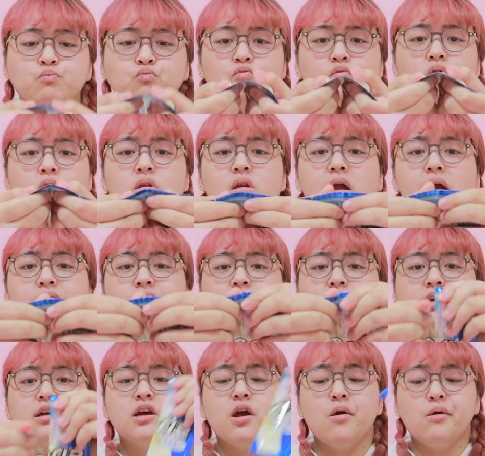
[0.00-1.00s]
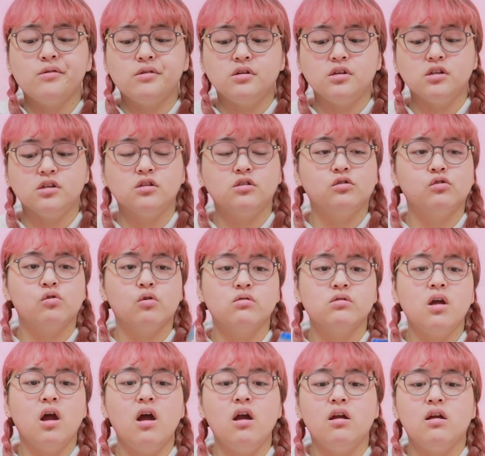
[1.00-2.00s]
てかけるチーズを
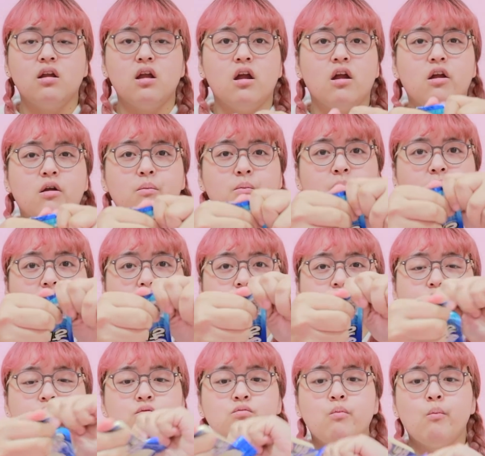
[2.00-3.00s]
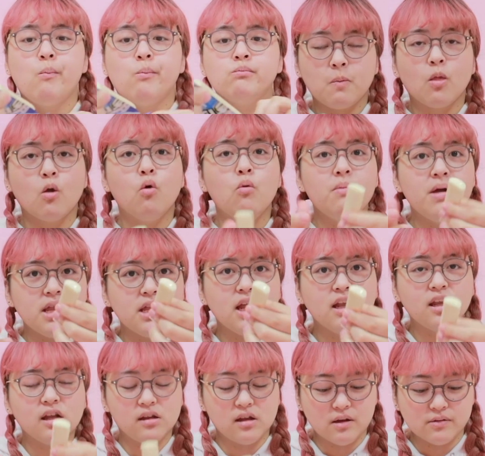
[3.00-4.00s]
裂いていきますごめん
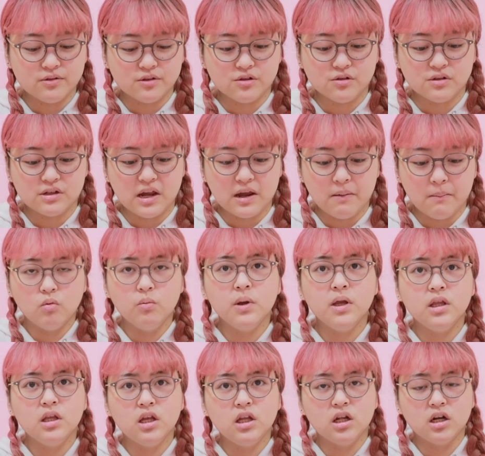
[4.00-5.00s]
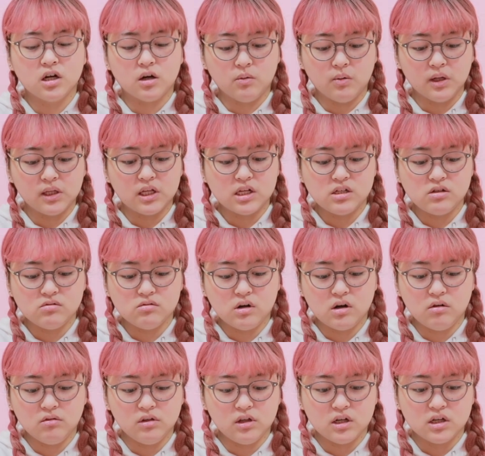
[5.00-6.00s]
ね手で普通にごめんねなんか私の
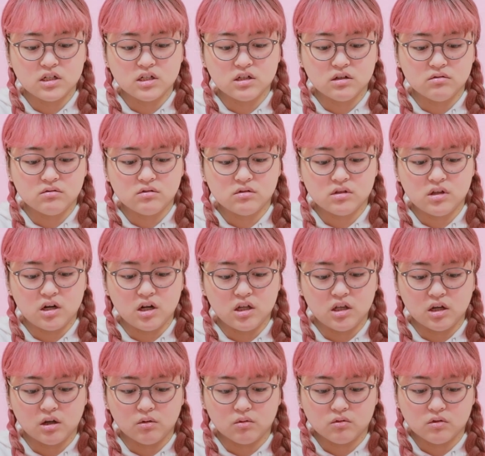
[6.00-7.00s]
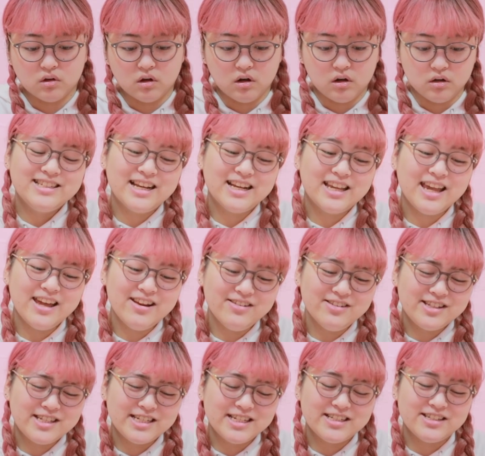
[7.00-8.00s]
顔だけしか映ってないんだけどさ裂け
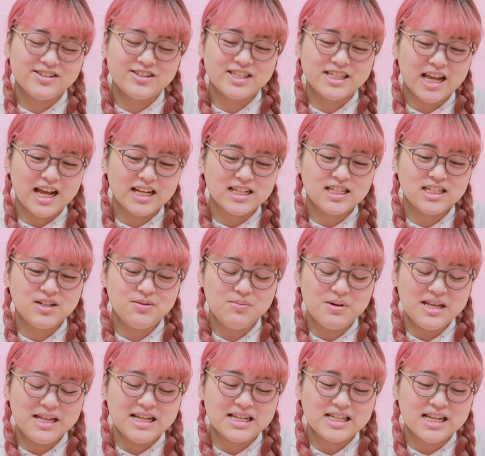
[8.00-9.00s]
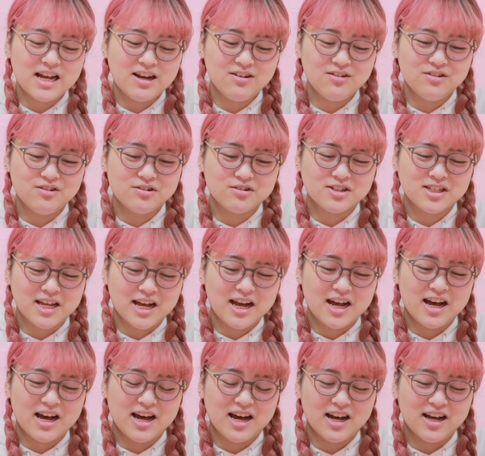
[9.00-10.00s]
るチーズさ地味に裂くの
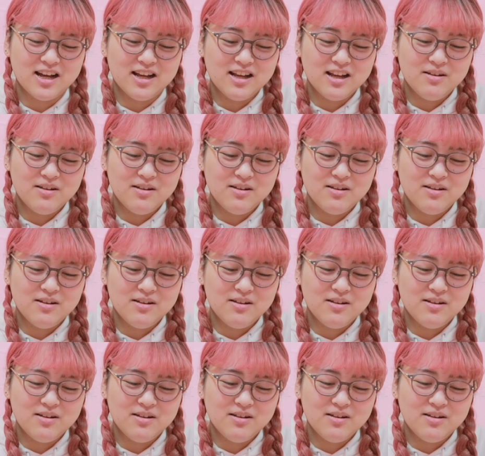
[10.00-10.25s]
さ